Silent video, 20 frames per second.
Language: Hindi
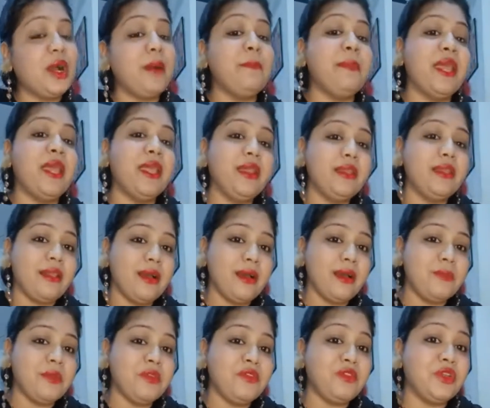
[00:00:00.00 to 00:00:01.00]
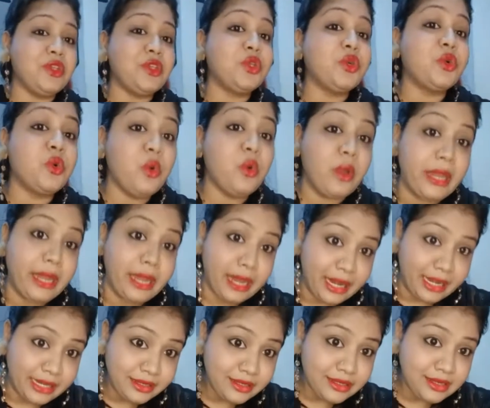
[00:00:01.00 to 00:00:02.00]
मैं यहाँ पे वीडियो को
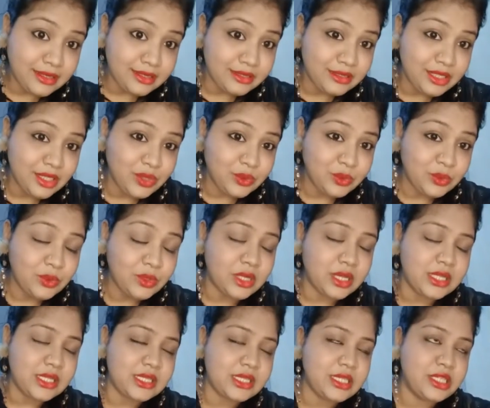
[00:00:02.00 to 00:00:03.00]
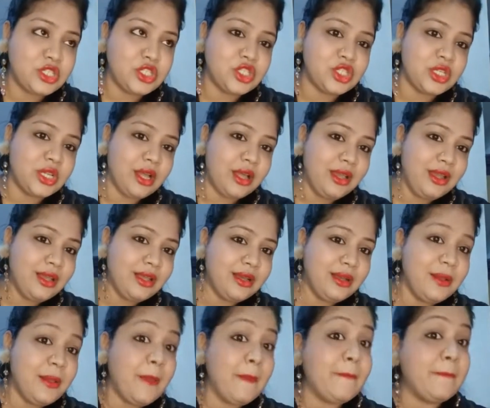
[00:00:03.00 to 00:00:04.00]
एंड करती हूँ कल से इनशाला
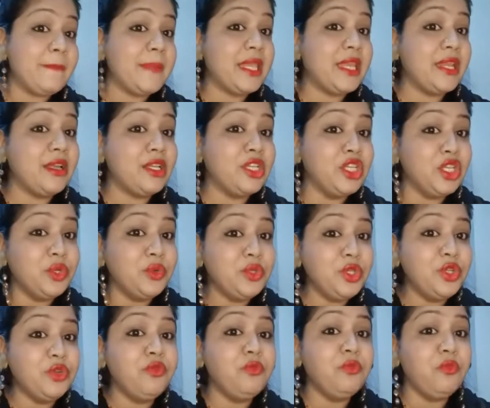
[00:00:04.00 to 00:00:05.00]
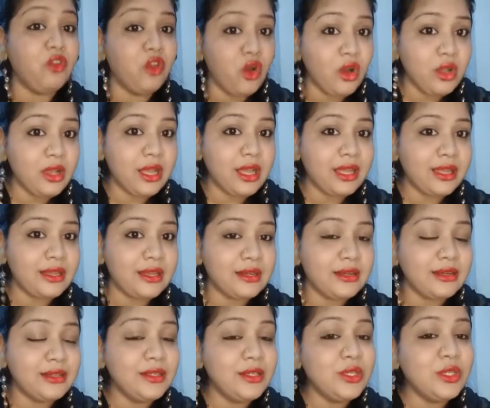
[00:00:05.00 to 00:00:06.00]
मेरा न्यू न्यू ब्लॉग
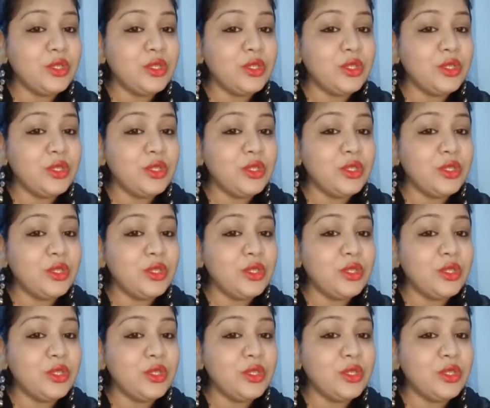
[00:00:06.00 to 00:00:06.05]
आएगा